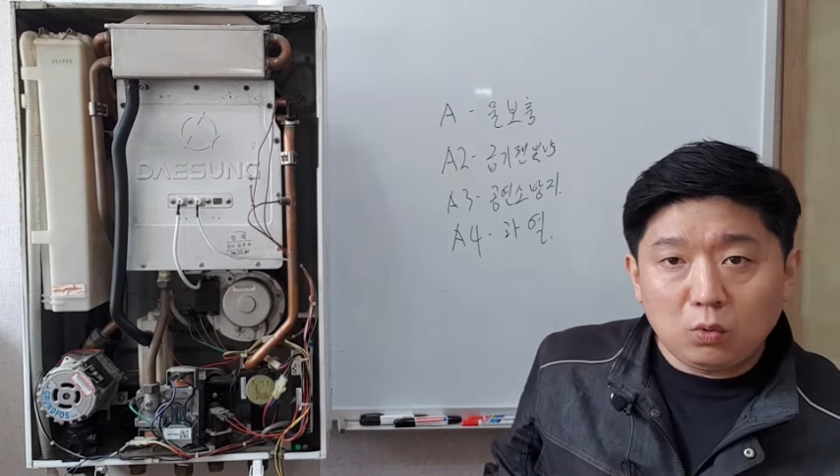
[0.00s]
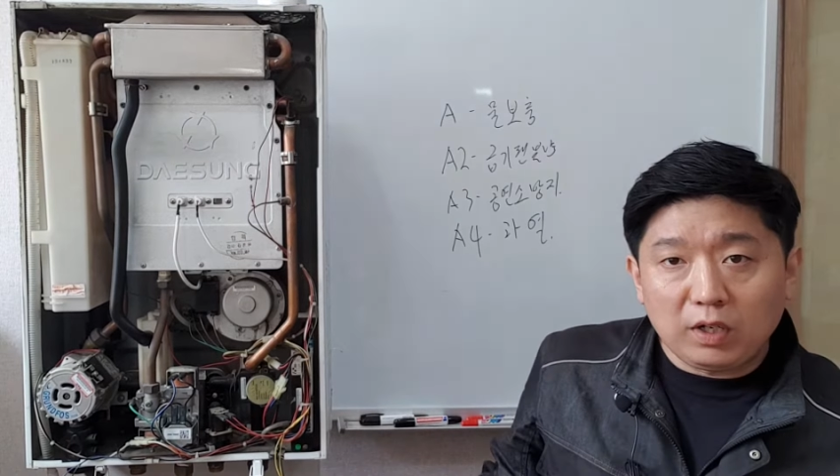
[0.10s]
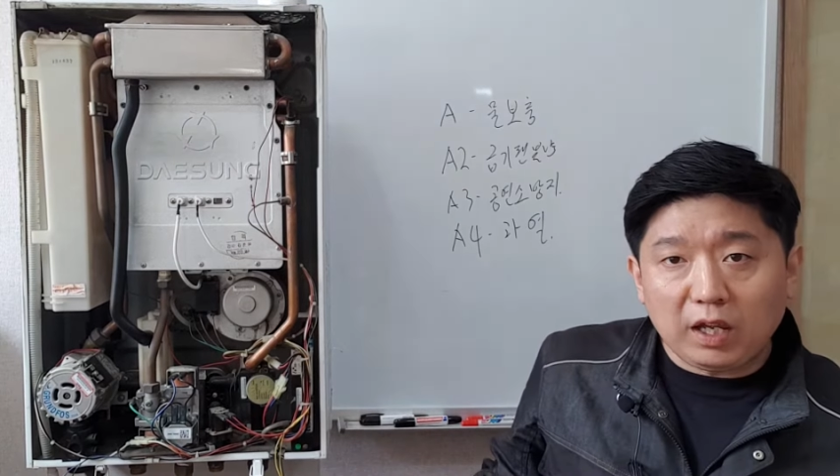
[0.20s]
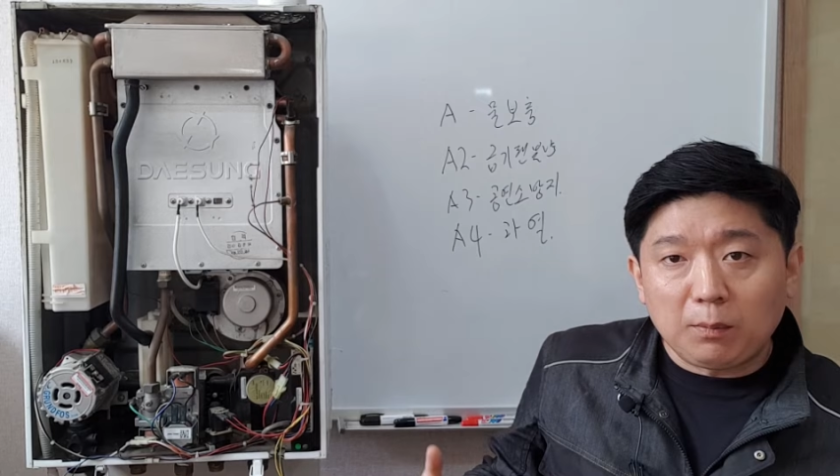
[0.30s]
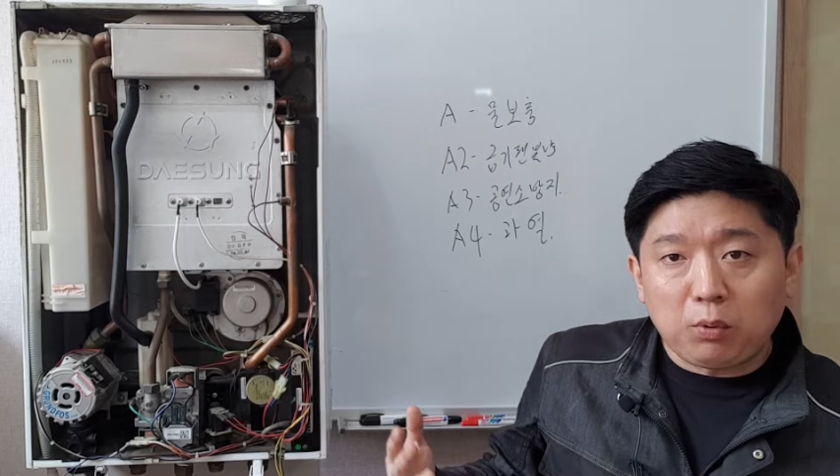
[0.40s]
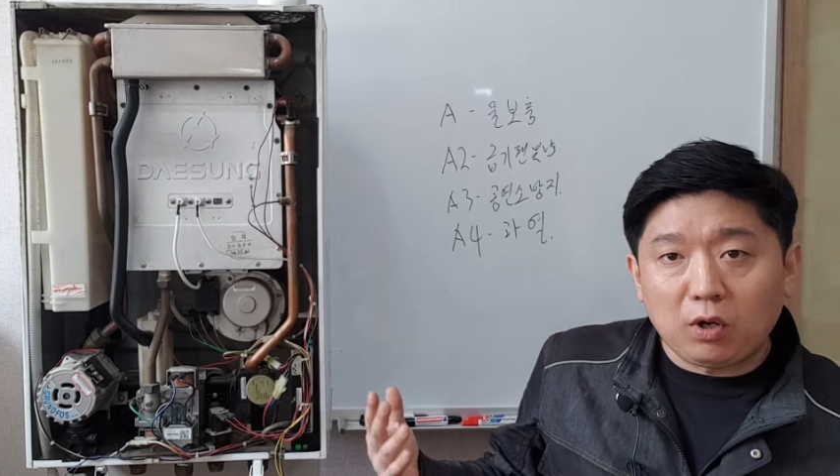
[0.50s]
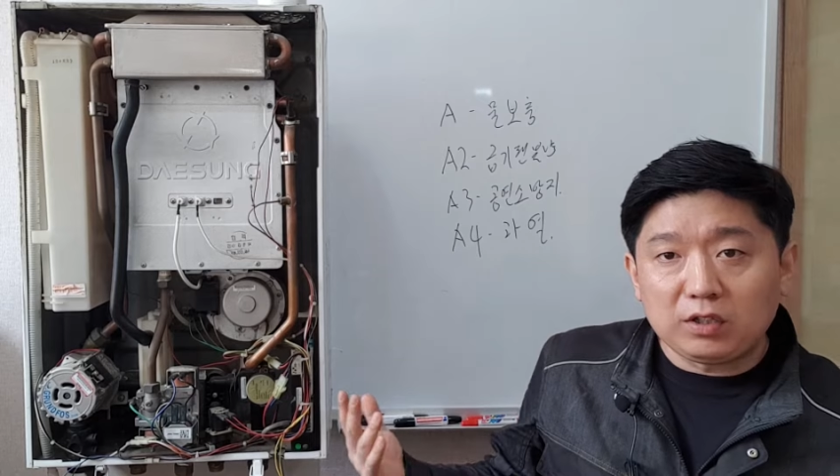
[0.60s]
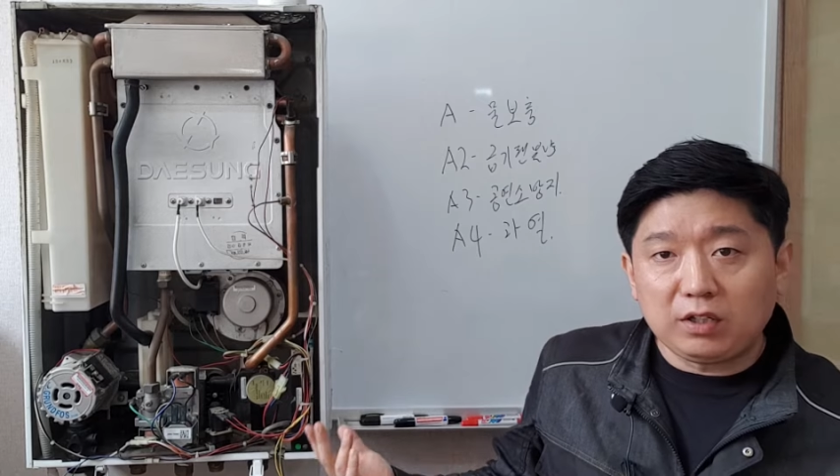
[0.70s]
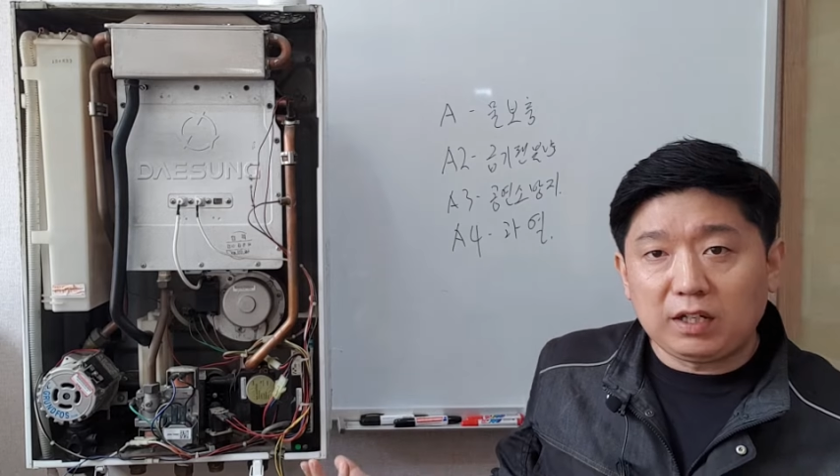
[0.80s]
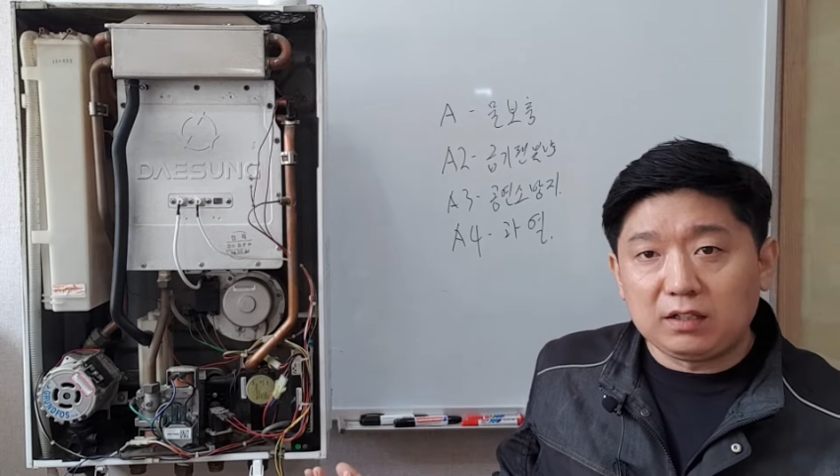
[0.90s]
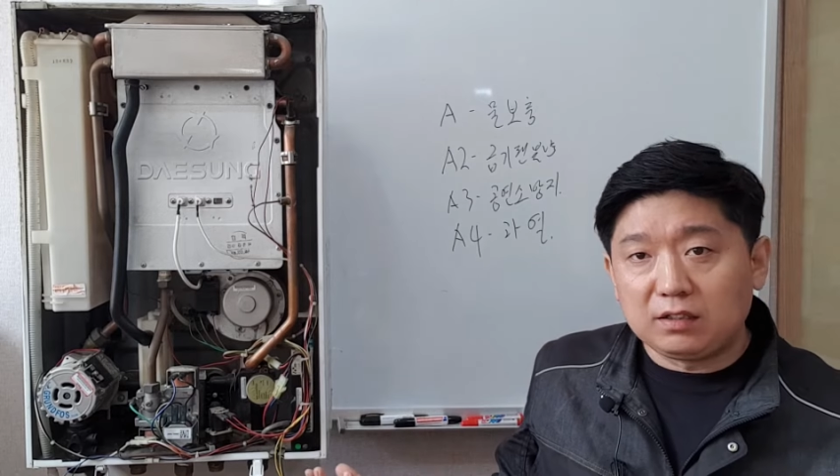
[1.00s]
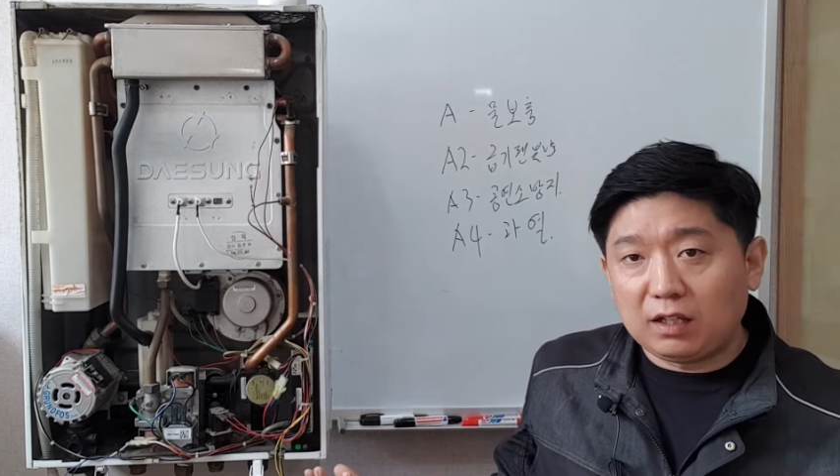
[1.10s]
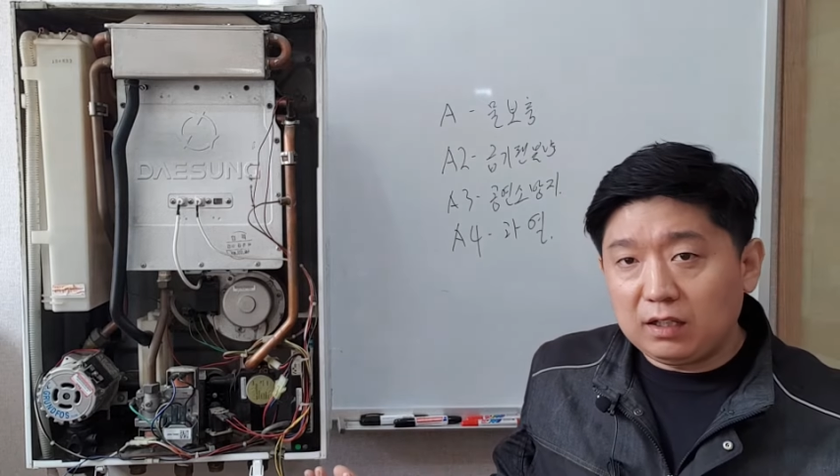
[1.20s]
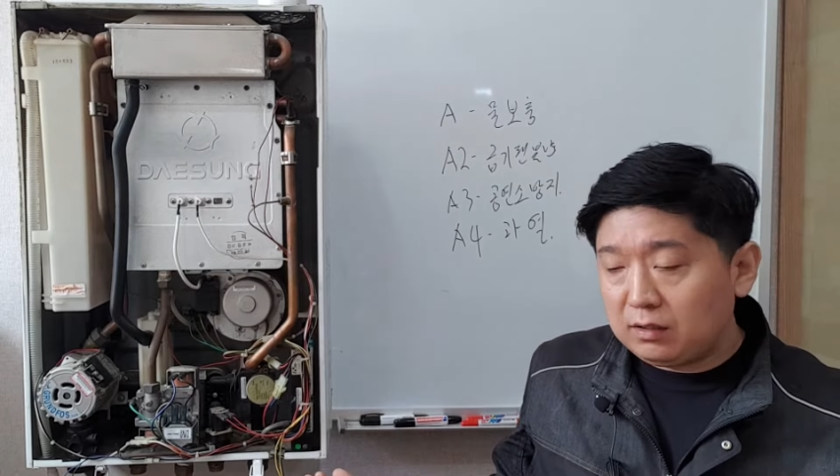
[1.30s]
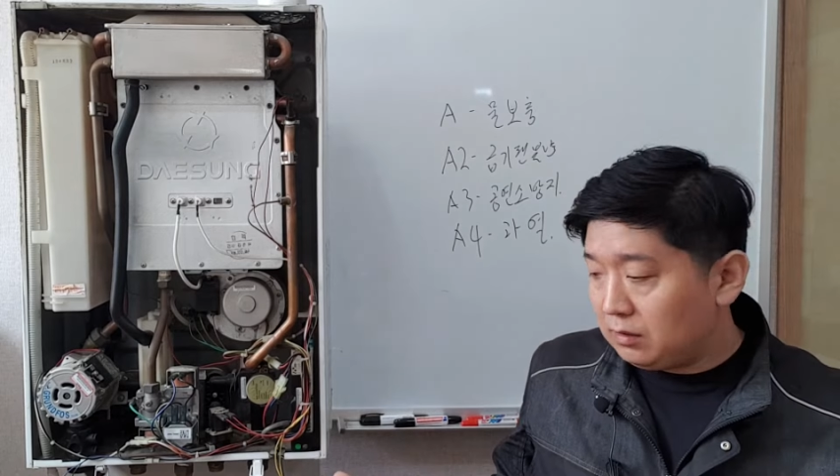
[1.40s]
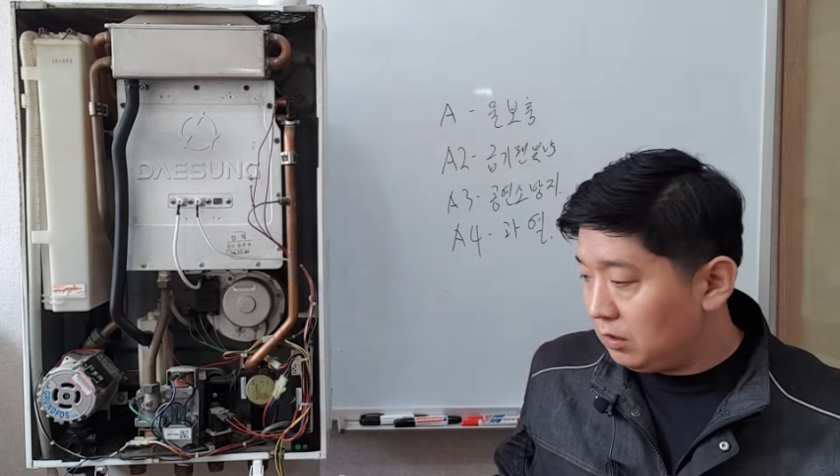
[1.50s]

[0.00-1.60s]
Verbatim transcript: 원래 A4가 떠야 되는데